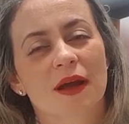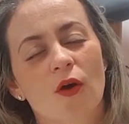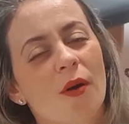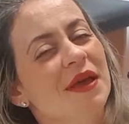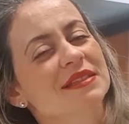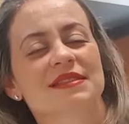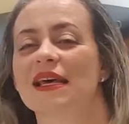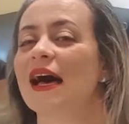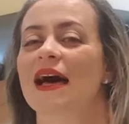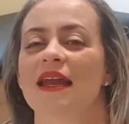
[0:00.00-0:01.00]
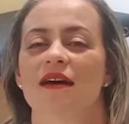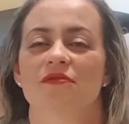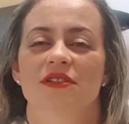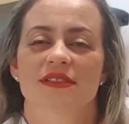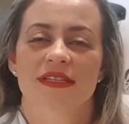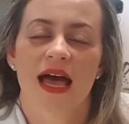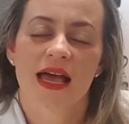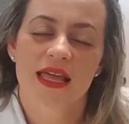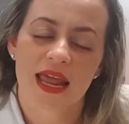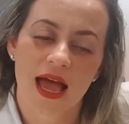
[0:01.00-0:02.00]
começar a
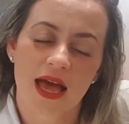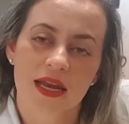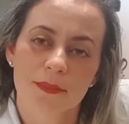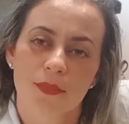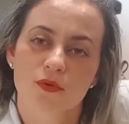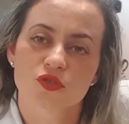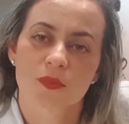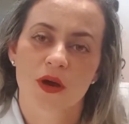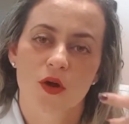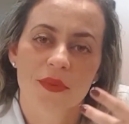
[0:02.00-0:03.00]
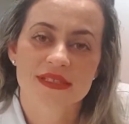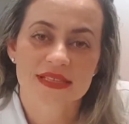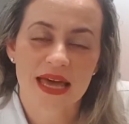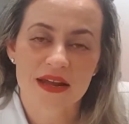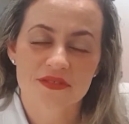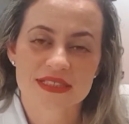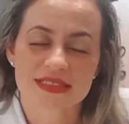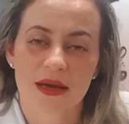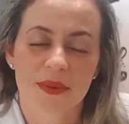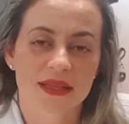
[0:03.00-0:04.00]
avançar, criar impulso para começar a
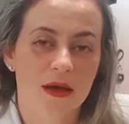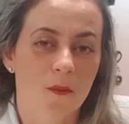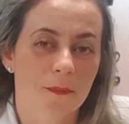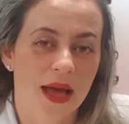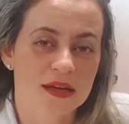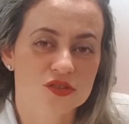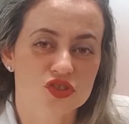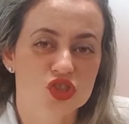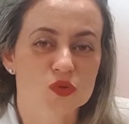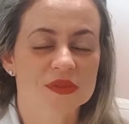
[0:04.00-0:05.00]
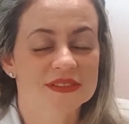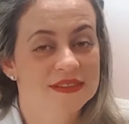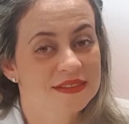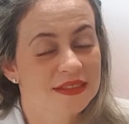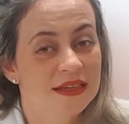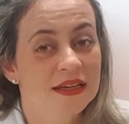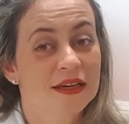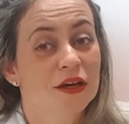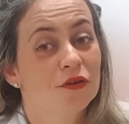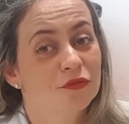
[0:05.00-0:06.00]
avançar para dar o passo, a gente precisa
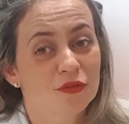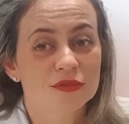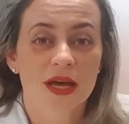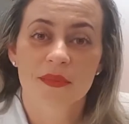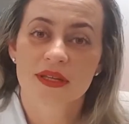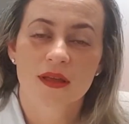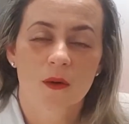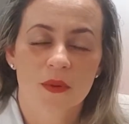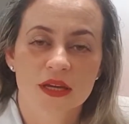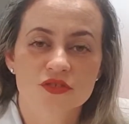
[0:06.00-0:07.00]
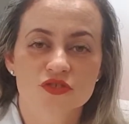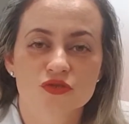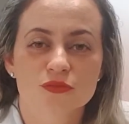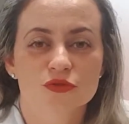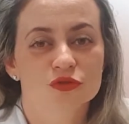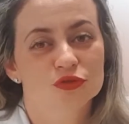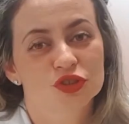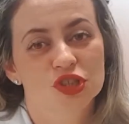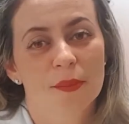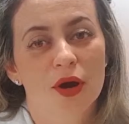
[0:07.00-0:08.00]
fundamentalmente de um músculo
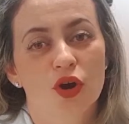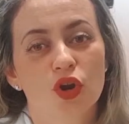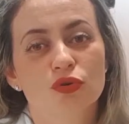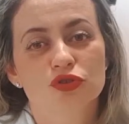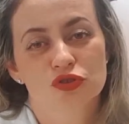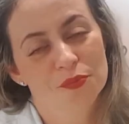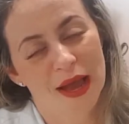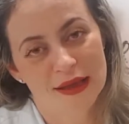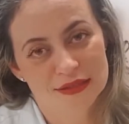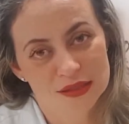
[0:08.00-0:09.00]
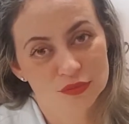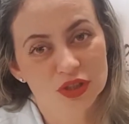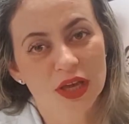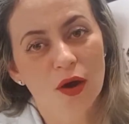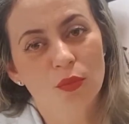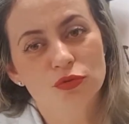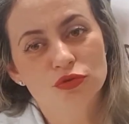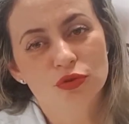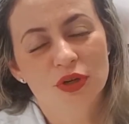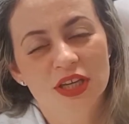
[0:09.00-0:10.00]
que chama glúteo máximo, que é o
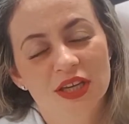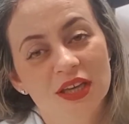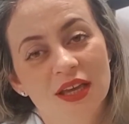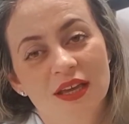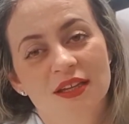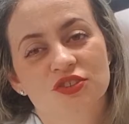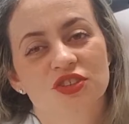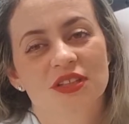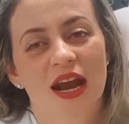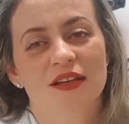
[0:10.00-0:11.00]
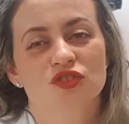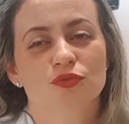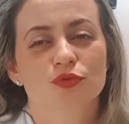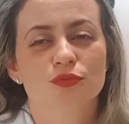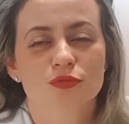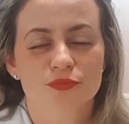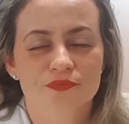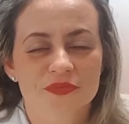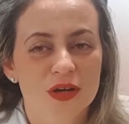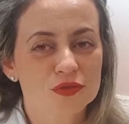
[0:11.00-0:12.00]
músculo aqui de trás do bumbum.
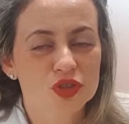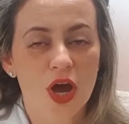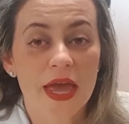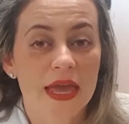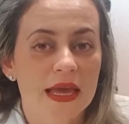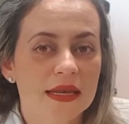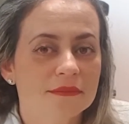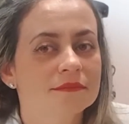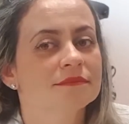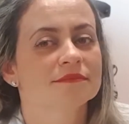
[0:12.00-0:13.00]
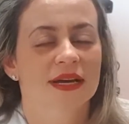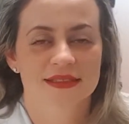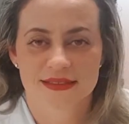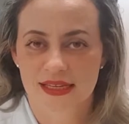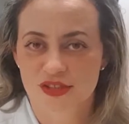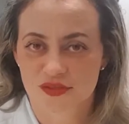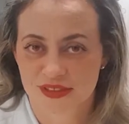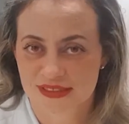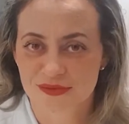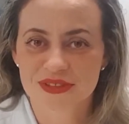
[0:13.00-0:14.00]
Não só ele, mas a
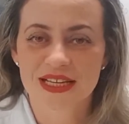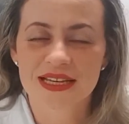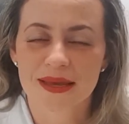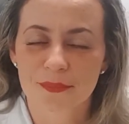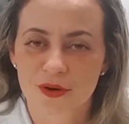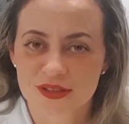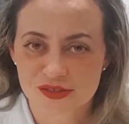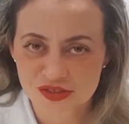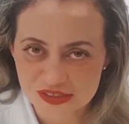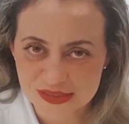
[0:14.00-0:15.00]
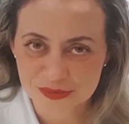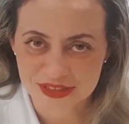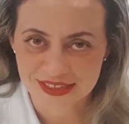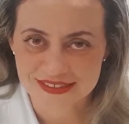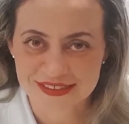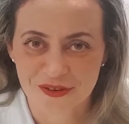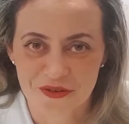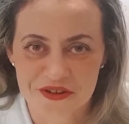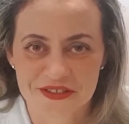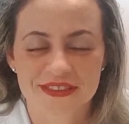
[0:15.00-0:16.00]
ativação dele é importantíssimo nessa
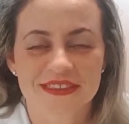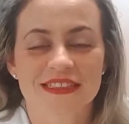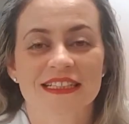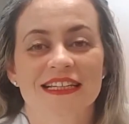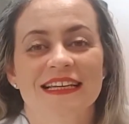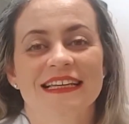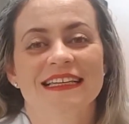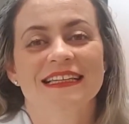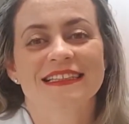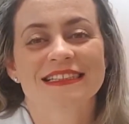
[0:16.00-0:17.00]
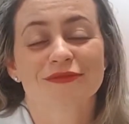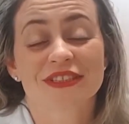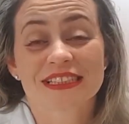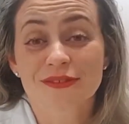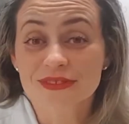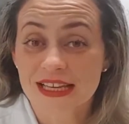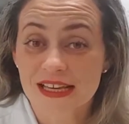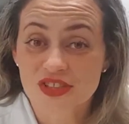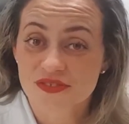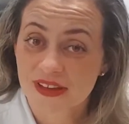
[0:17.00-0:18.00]
hora. E se você não
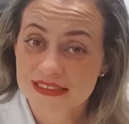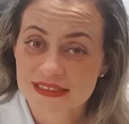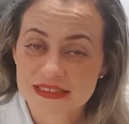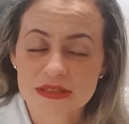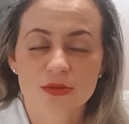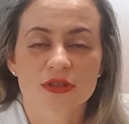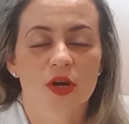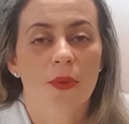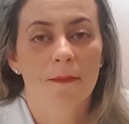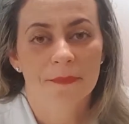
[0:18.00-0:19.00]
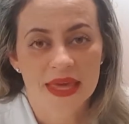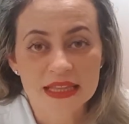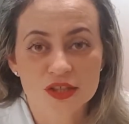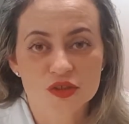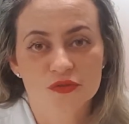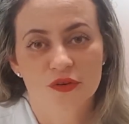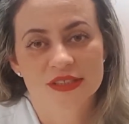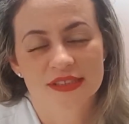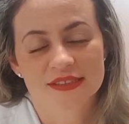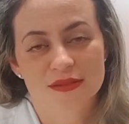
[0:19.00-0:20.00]
tem ativação, tem uma perda de
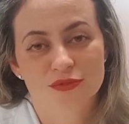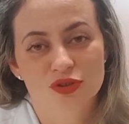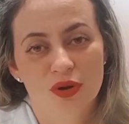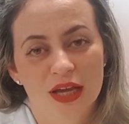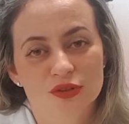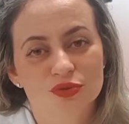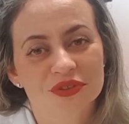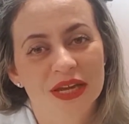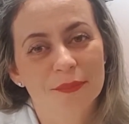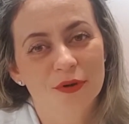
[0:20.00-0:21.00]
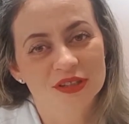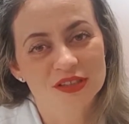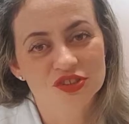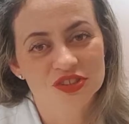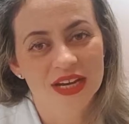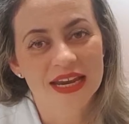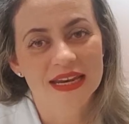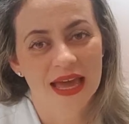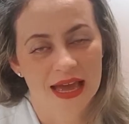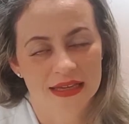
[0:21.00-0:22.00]
força dessa musculatura, é importante
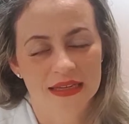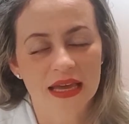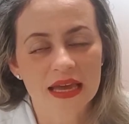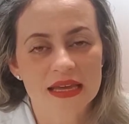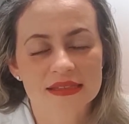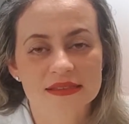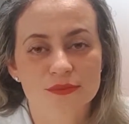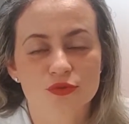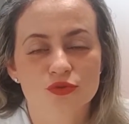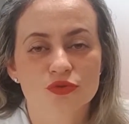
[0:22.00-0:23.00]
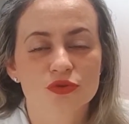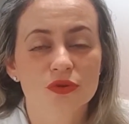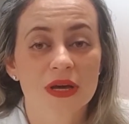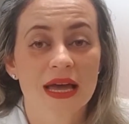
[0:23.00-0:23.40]
treinar né, esse músculo.